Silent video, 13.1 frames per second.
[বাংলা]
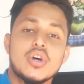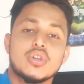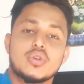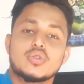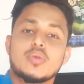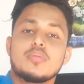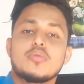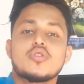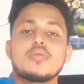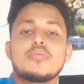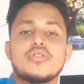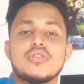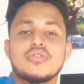তো সম্পূর্ণ
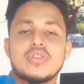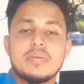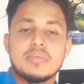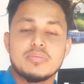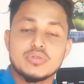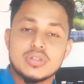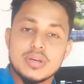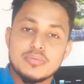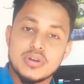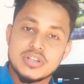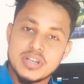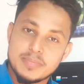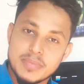ভিডিও জুড়ে আমি মুসাই
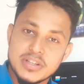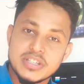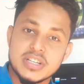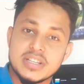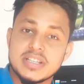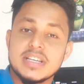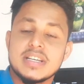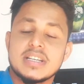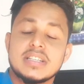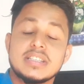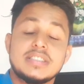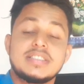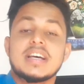মনে আছি আপনাদের সাথে
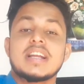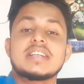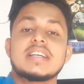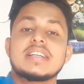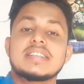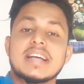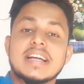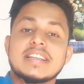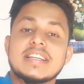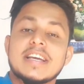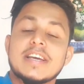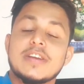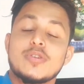যারা যারা যেখান
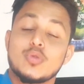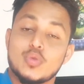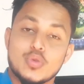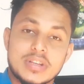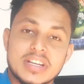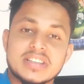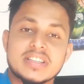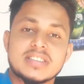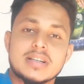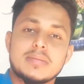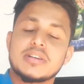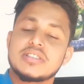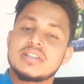থেকে নতুন
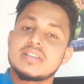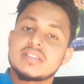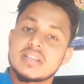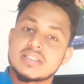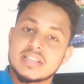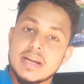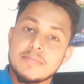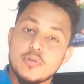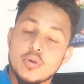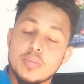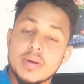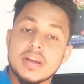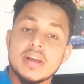দেখতেছেন আমার চ্যানেলটি সাবস্ক্রাইব
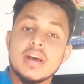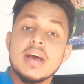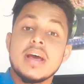করবেন